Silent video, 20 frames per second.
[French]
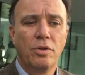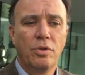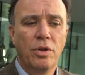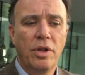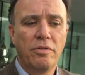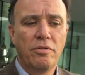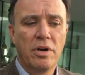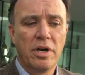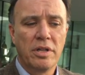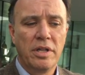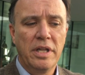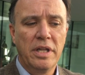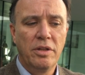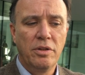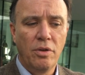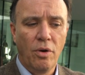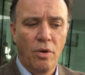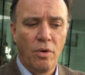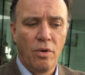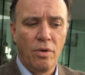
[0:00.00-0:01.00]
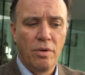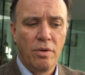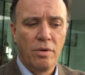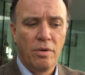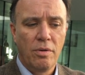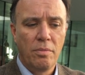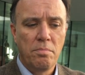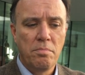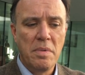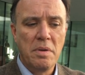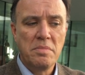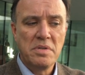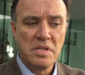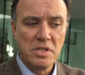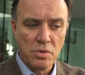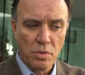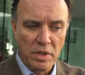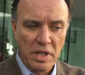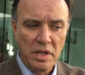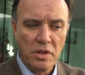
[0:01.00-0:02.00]
d'avoir des temps même si
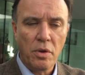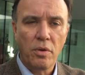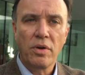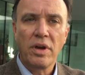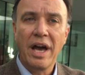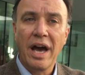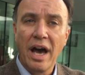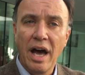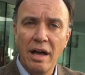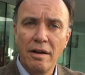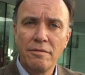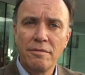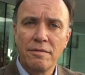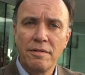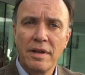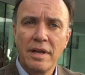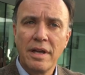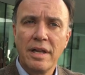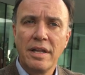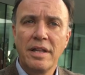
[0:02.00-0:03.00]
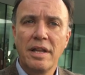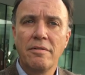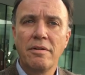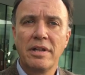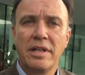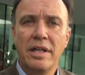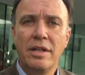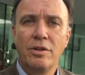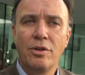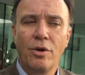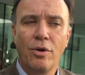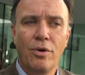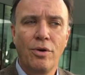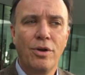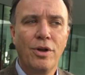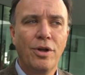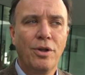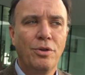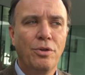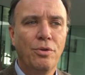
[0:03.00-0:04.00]
ce sont des temps graves, d'avoir des temps
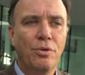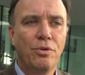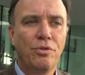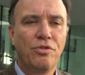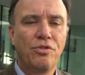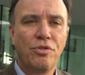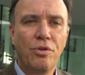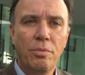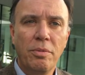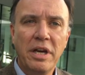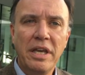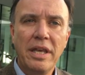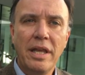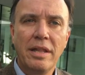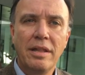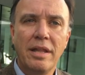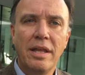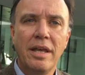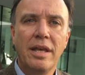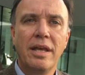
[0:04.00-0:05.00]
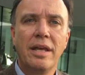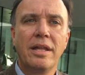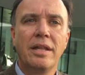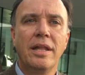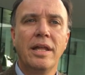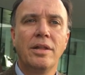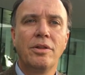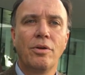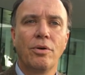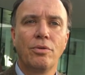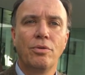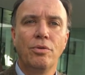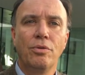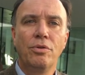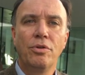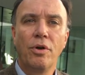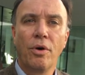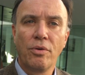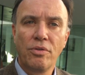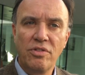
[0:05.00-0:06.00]
de sobriété, des temps de
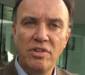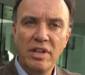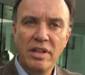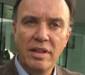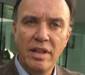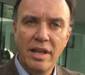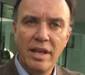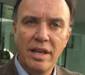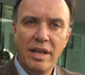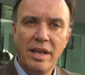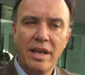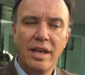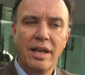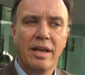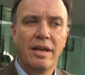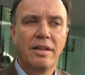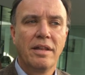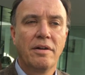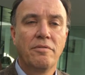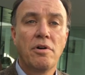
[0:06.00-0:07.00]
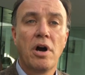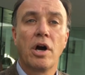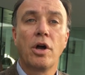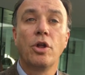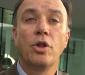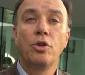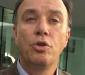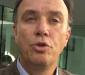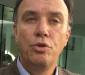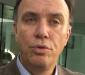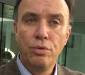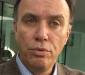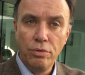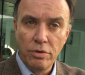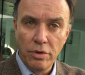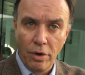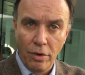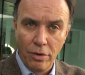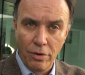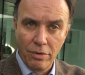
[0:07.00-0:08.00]
densité, d'avoir du
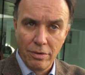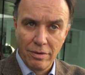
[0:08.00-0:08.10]
temps.